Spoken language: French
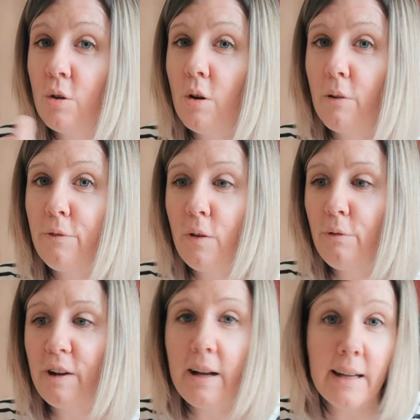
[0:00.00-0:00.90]
que l'enfant
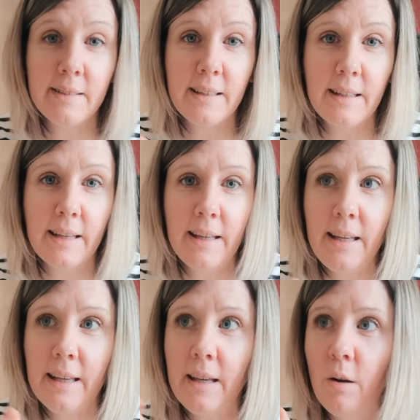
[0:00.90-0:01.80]
va
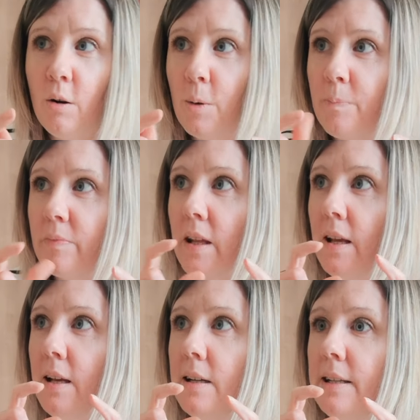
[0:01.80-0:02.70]
intégrer et euh,
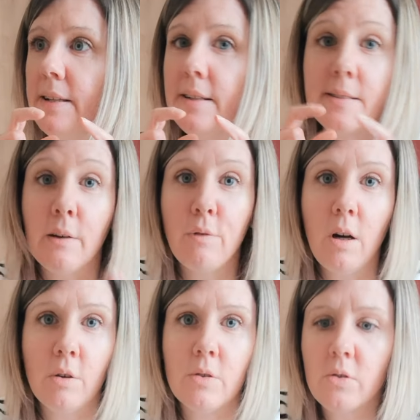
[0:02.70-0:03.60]
les
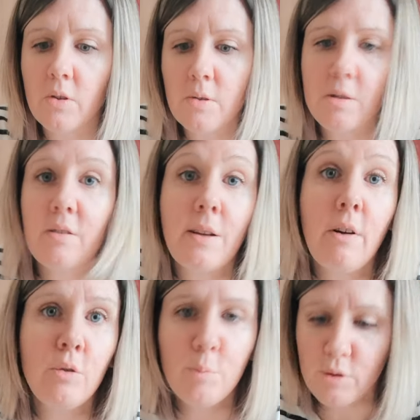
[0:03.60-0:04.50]
savoir sans,
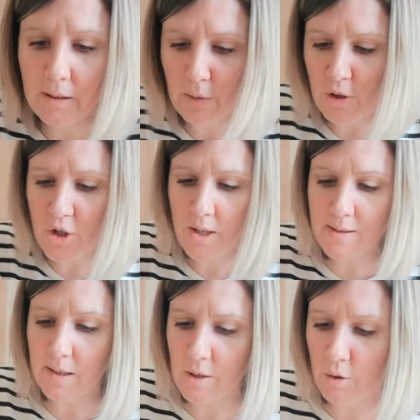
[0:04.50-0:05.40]
avoir besoin de réfléchir.
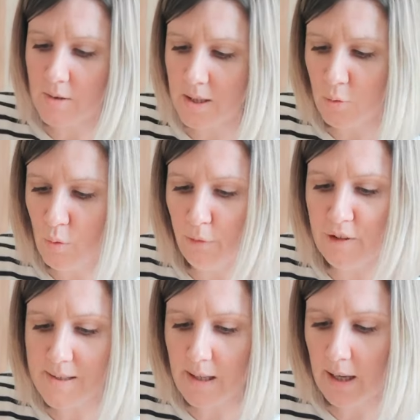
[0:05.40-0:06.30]
C'est-à-dire que si nous, on
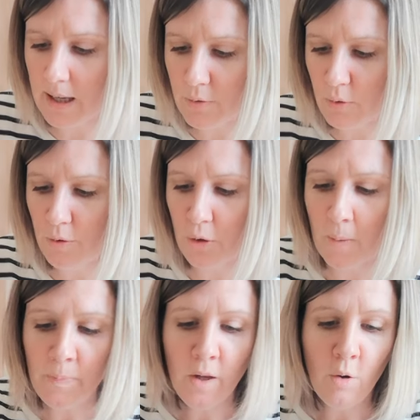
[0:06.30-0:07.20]
fait ça, adulte,
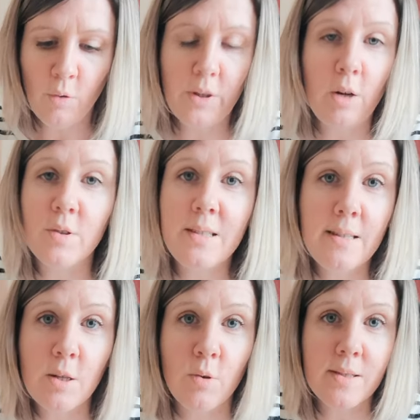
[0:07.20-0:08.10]
on a le
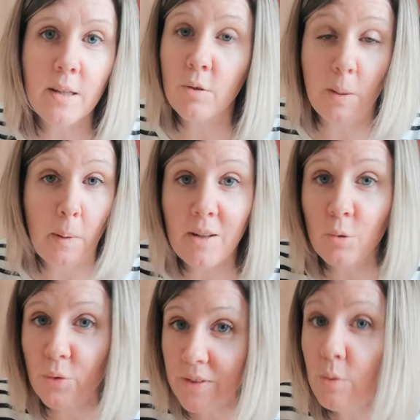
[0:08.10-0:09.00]
6 et le 5, on n'a pas besoin
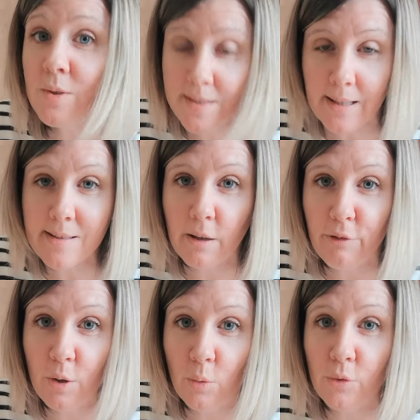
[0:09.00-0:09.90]
de compter, on sait que ça
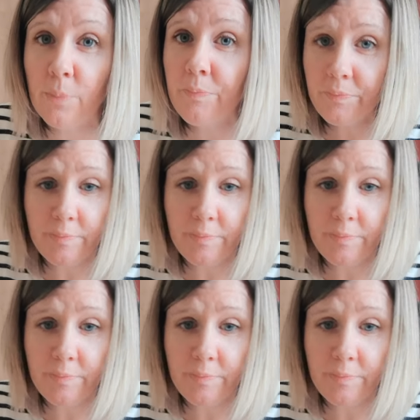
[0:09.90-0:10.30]
fait 11.